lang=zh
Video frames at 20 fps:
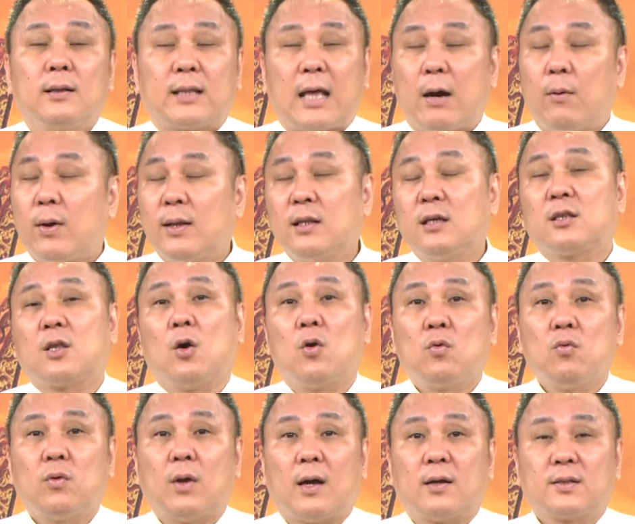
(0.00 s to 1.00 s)
台湾的投
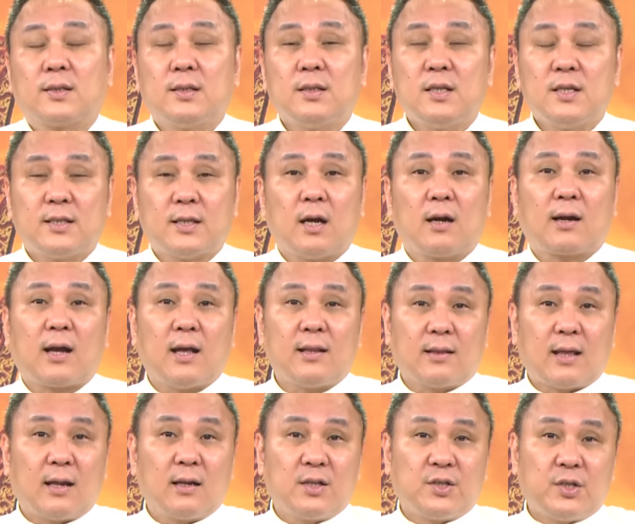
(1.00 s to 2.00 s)
顾老师，你只要
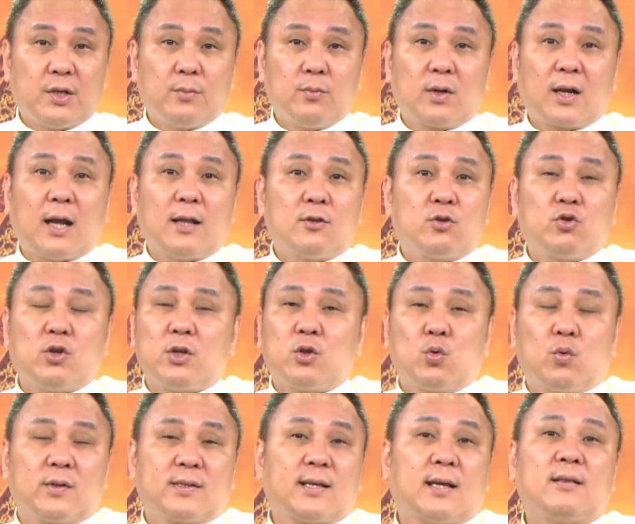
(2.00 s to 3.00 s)
看他的节目看最
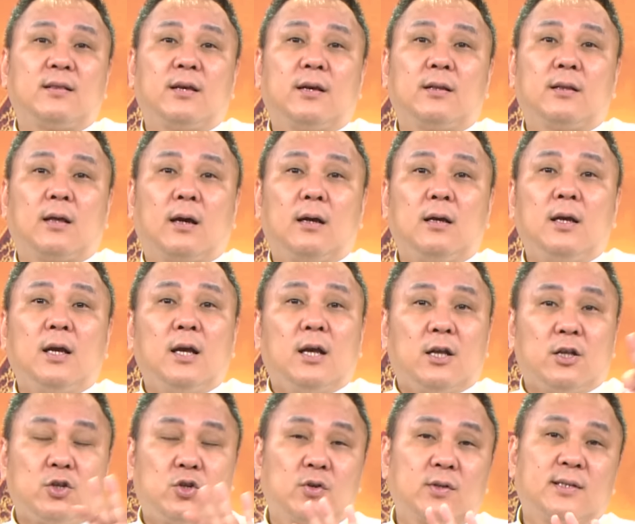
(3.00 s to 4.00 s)
多三天了，
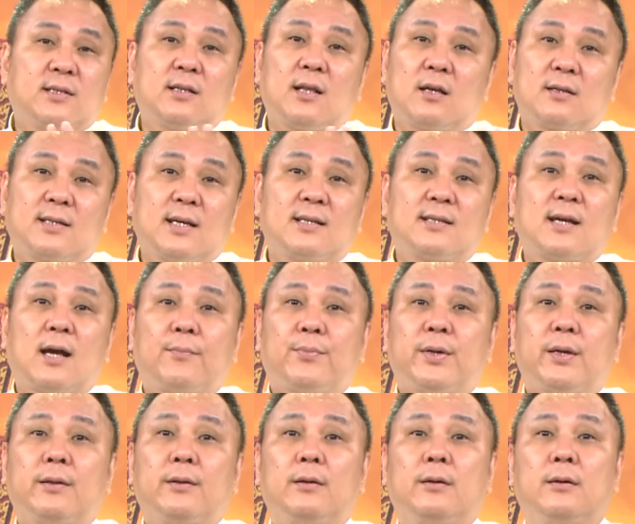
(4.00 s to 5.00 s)
你就知道在诈
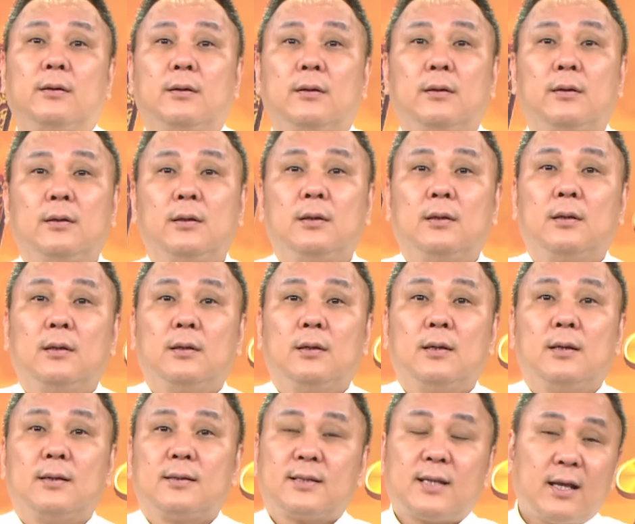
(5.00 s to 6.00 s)
骗了，
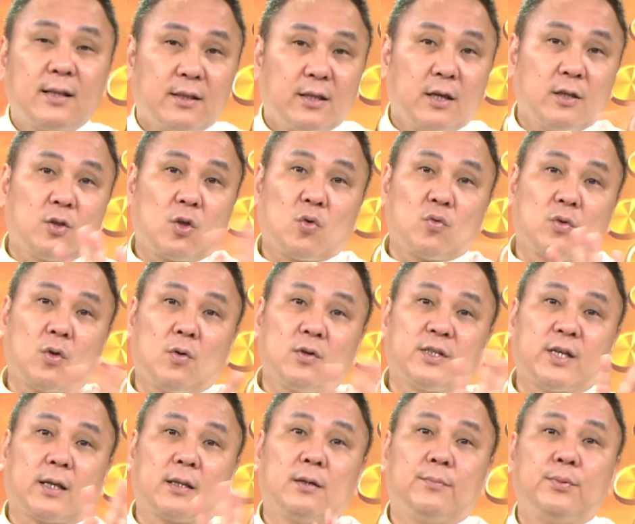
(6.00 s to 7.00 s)
三天通通
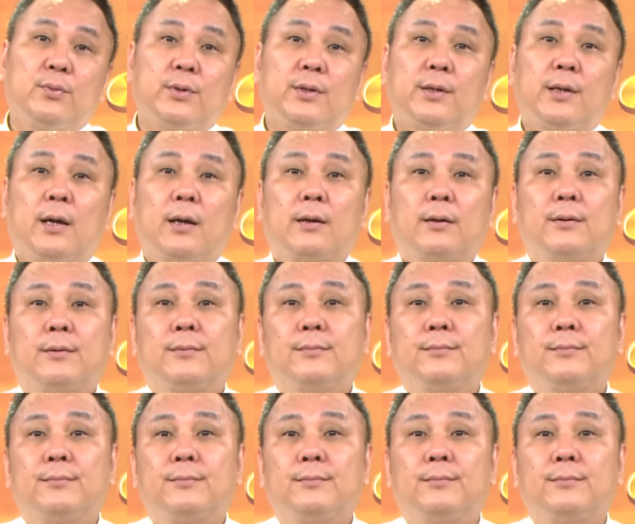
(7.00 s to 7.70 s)
讲的不一样。